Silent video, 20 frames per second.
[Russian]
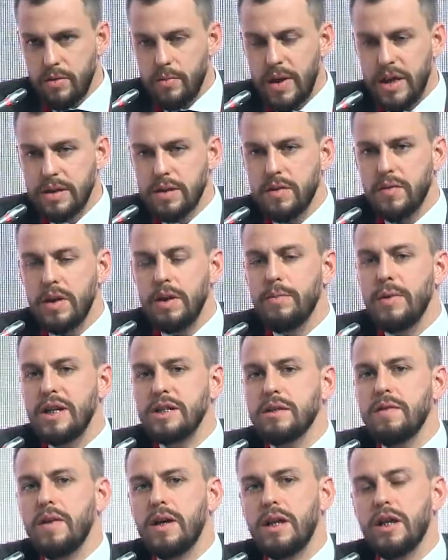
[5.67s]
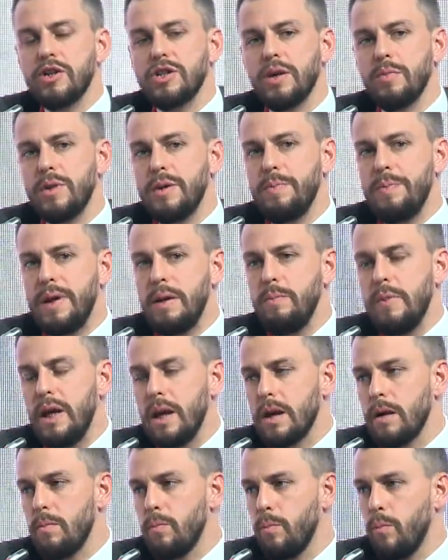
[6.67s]
Москвы, Москва должна быть
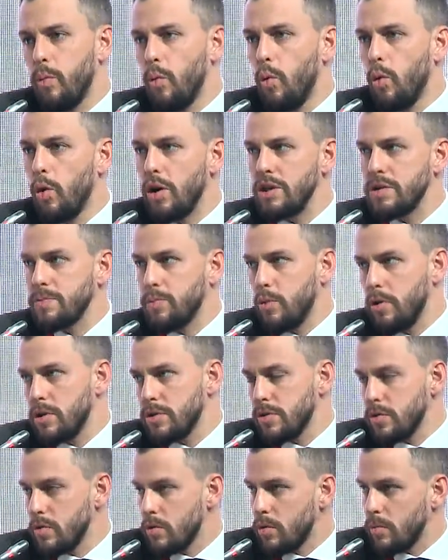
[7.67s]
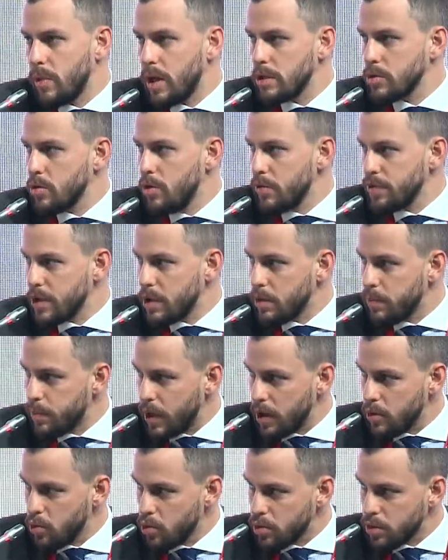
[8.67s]
примером по использованию московских
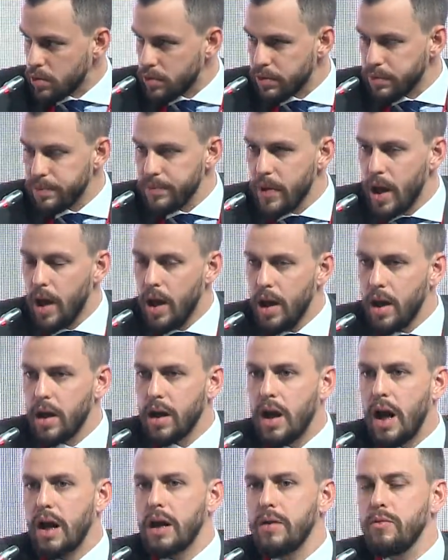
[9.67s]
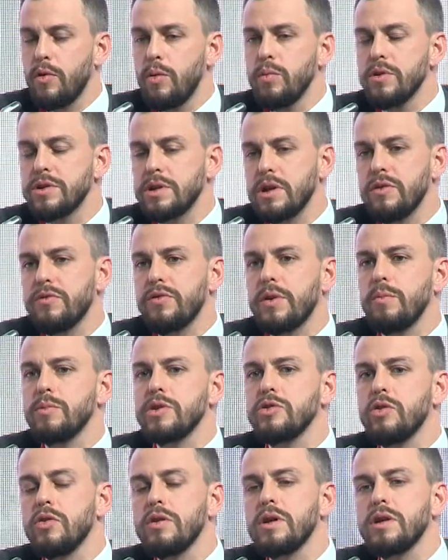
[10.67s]
продуктов, как и в области
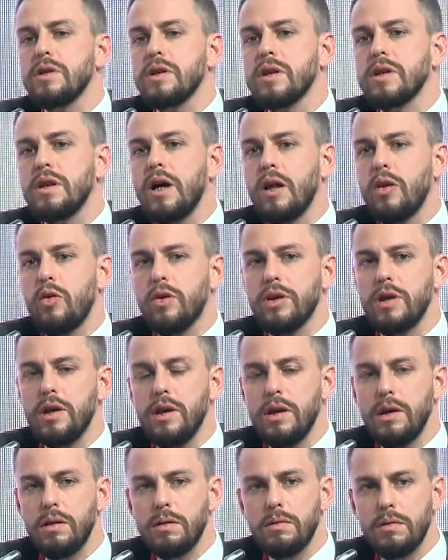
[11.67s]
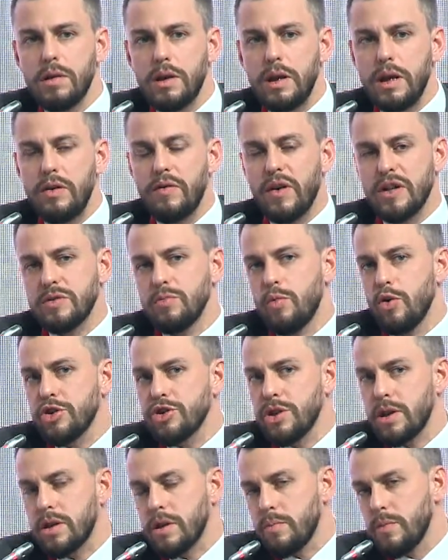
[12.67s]
информационных технологий, и,
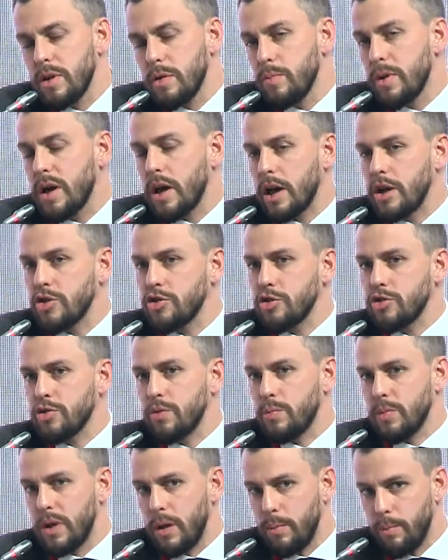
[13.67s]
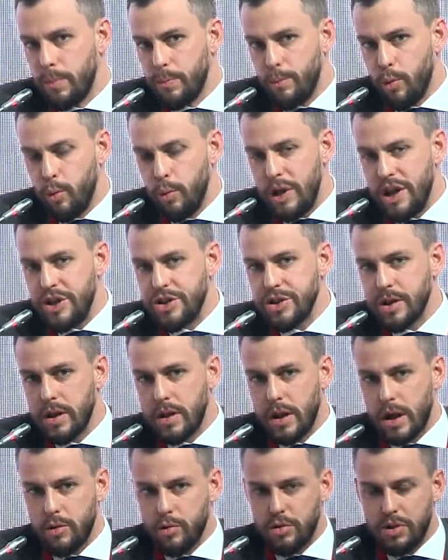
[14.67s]
возможно, это было бы хорошо, чтобы были публичные
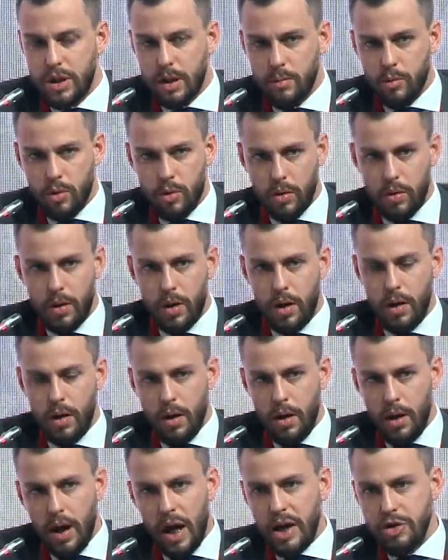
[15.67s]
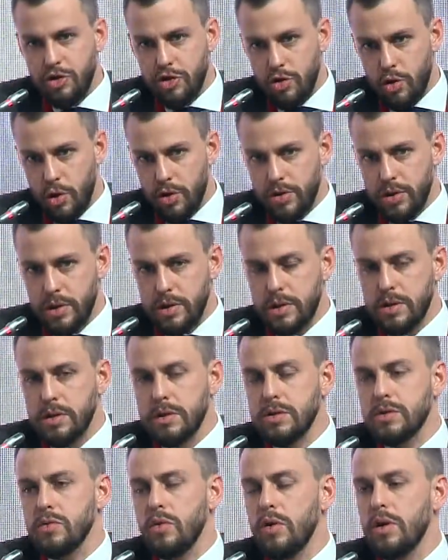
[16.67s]
на эту тему
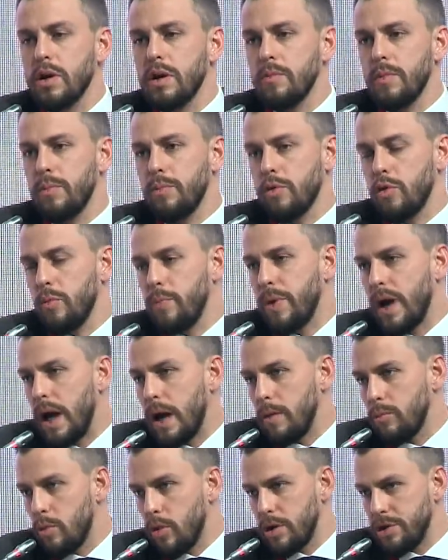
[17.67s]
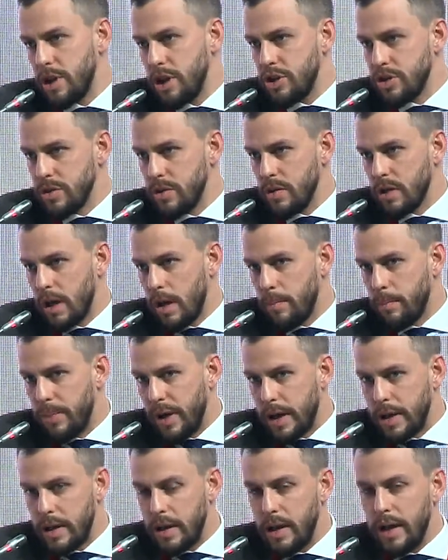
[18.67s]
отчетность, сколько мы покупаем у отечественных
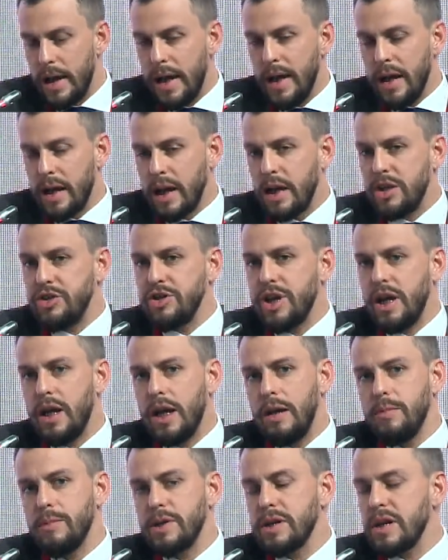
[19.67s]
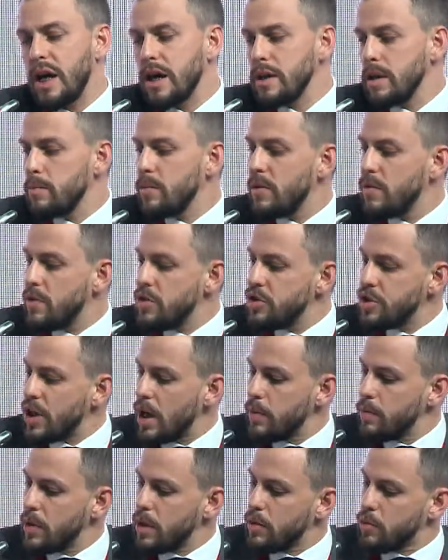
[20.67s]
компаний. Кончая элементарными
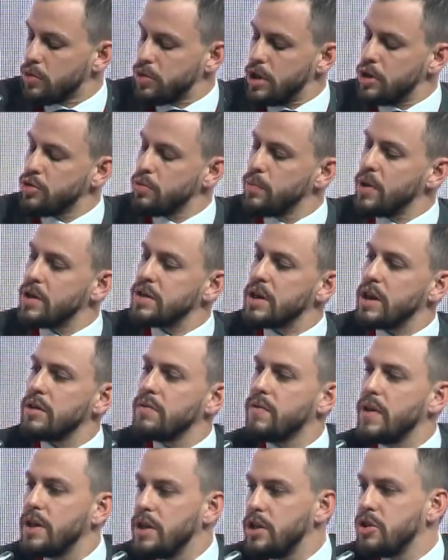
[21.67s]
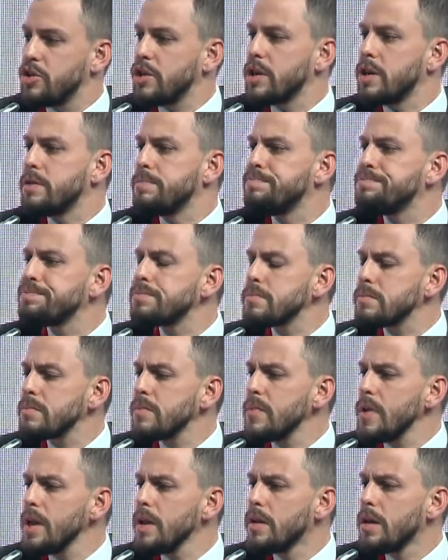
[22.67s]
вещами, вот здесь у меня стоит водичка
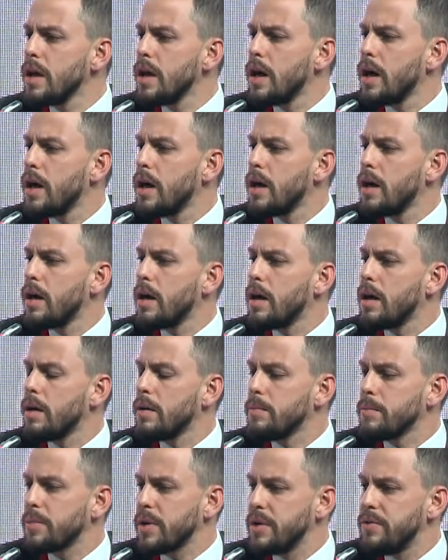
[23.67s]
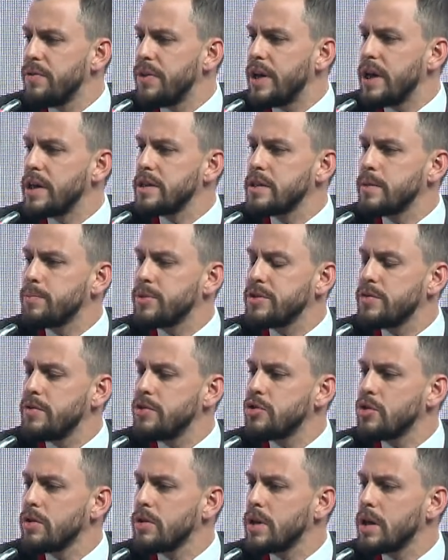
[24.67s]
на конференции,
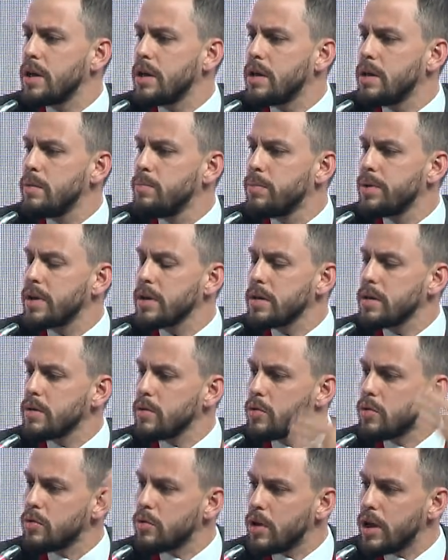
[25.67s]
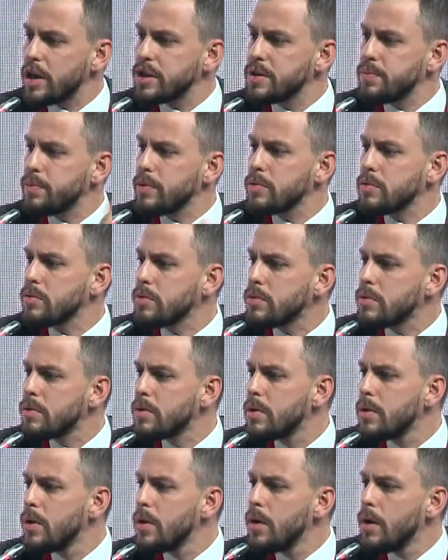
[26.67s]
посвященной импорту, экспорту.
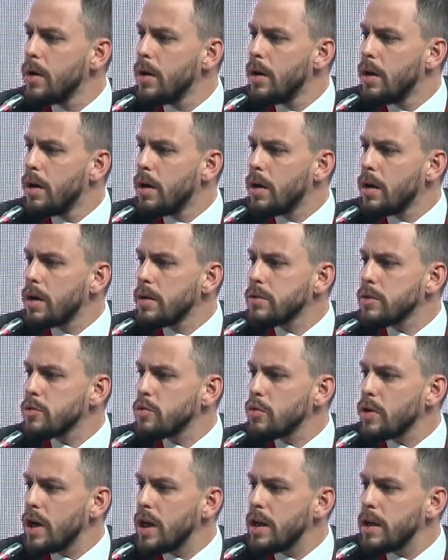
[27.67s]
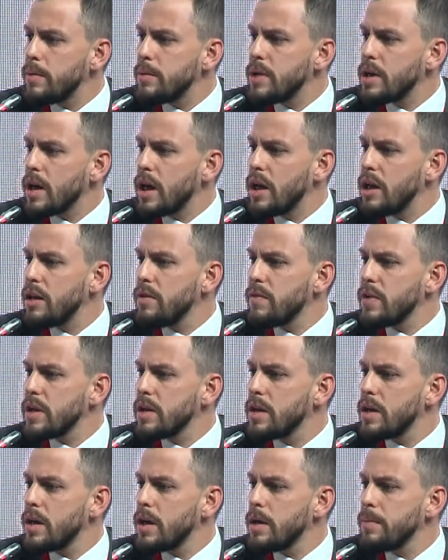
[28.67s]
Натуральная минеральная
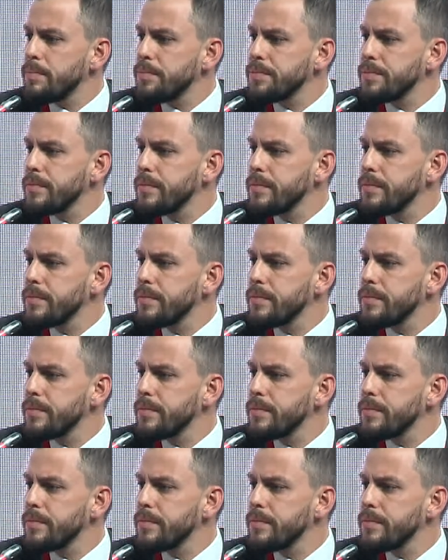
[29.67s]
вода